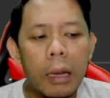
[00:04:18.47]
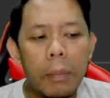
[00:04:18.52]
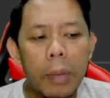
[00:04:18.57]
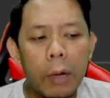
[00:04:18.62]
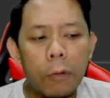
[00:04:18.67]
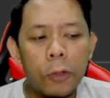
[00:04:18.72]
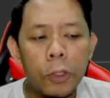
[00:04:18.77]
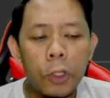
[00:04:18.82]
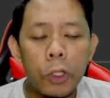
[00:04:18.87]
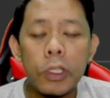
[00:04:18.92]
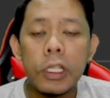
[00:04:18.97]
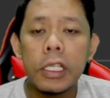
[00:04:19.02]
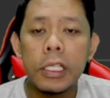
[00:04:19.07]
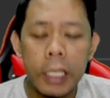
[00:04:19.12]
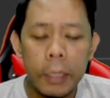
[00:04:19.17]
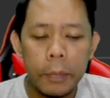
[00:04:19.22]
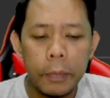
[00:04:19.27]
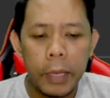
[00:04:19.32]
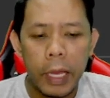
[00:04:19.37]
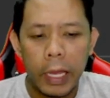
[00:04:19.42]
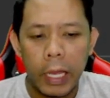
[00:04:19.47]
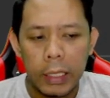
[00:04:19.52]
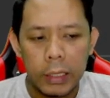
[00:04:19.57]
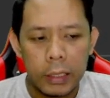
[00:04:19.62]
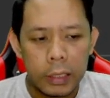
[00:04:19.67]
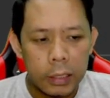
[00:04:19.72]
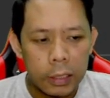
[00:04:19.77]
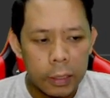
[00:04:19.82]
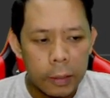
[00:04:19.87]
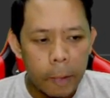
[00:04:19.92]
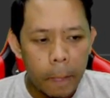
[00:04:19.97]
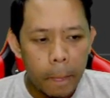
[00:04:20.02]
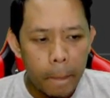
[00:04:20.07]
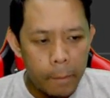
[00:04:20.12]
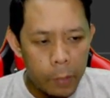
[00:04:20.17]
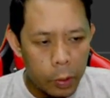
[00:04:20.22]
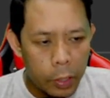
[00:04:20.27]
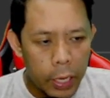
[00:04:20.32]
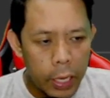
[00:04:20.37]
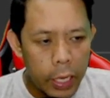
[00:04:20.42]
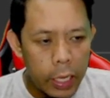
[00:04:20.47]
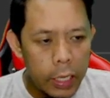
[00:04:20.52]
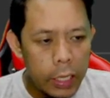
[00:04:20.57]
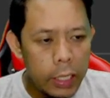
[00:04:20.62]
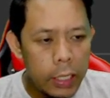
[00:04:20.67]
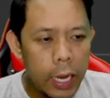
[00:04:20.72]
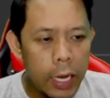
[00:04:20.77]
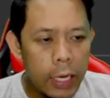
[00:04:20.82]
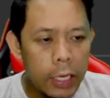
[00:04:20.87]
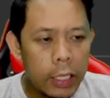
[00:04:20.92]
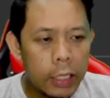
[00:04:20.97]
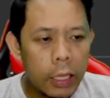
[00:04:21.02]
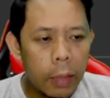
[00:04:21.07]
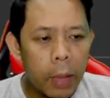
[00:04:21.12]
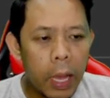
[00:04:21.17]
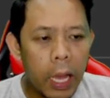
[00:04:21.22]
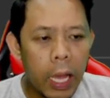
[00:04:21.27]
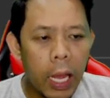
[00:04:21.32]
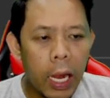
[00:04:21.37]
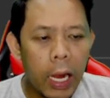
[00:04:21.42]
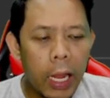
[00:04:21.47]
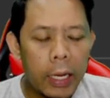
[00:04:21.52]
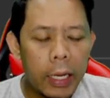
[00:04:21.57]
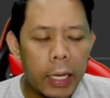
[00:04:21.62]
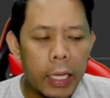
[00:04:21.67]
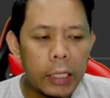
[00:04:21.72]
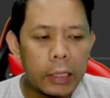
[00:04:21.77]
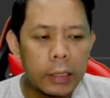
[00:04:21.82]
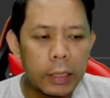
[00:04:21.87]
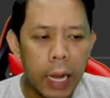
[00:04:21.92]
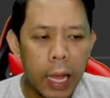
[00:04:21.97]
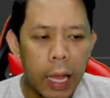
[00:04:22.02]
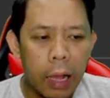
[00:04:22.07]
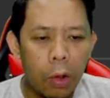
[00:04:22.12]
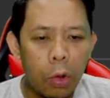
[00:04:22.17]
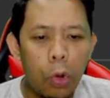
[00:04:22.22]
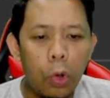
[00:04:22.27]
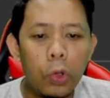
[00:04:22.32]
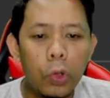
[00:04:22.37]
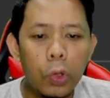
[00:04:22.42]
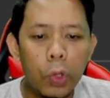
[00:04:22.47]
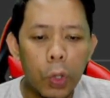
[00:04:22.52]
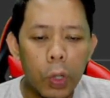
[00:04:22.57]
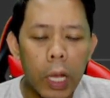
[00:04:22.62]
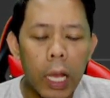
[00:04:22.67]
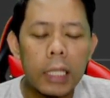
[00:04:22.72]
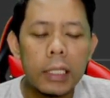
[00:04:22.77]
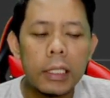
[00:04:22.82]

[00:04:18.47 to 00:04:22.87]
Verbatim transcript: uh, berwujud zip ya, guys. Oke, okay, dan kita bakalan ekstrak untuk